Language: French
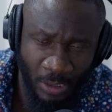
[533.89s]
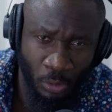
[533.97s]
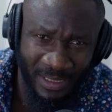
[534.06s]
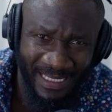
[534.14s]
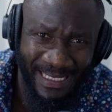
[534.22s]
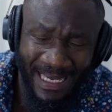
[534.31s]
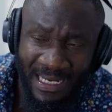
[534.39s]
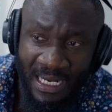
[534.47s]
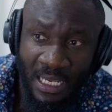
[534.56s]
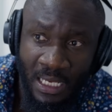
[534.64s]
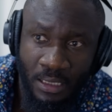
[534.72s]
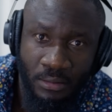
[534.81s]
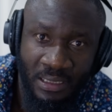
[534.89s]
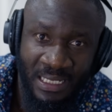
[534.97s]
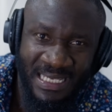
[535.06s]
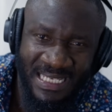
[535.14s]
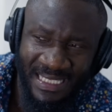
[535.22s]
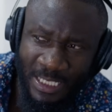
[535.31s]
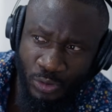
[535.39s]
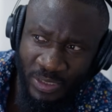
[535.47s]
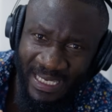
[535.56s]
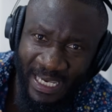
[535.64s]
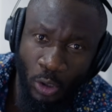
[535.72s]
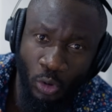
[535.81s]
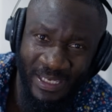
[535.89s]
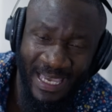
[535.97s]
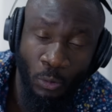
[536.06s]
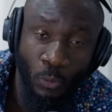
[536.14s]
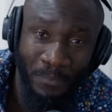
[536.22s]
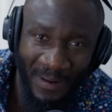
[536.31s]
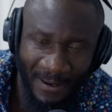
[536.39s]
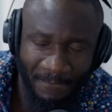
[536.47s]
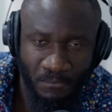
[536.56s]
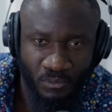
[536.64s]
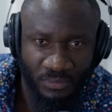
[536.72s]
selon lesquelles les États-Unis iraient en guerre ou pas.